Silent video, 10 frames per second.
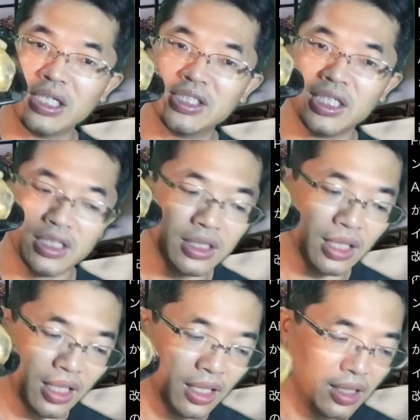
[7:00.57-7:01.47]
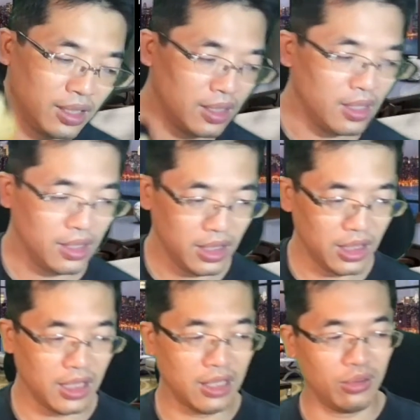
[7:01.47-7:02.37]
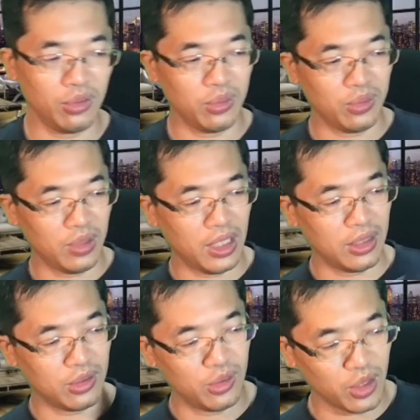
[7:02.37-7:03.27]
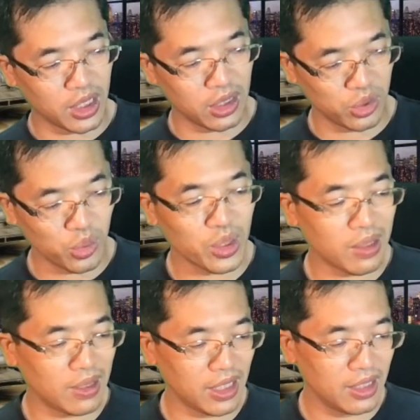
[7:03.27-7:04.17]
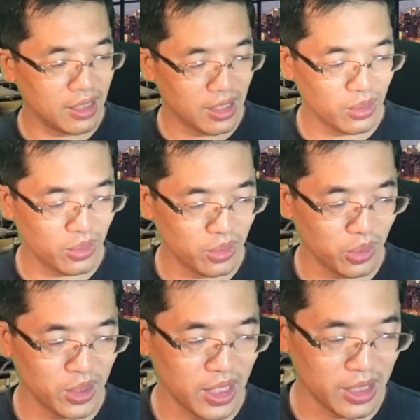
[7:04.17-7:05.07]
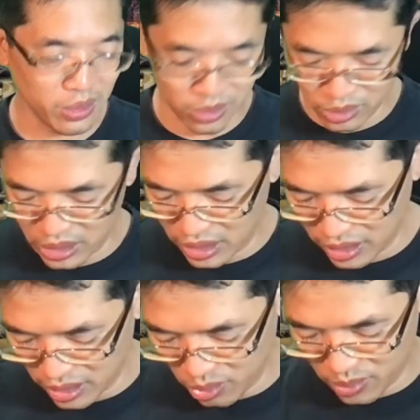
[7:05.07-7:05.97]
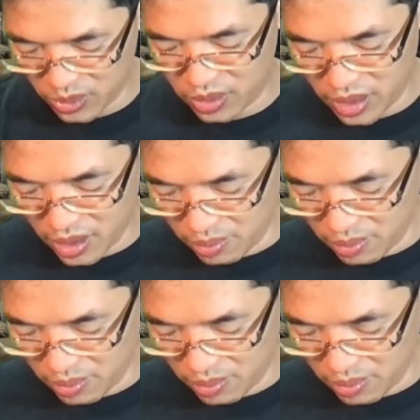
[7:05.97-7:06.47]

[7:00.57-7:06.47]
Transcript: 味が出て、なということで、これから生姜はね、料理で愛用するんじゃないって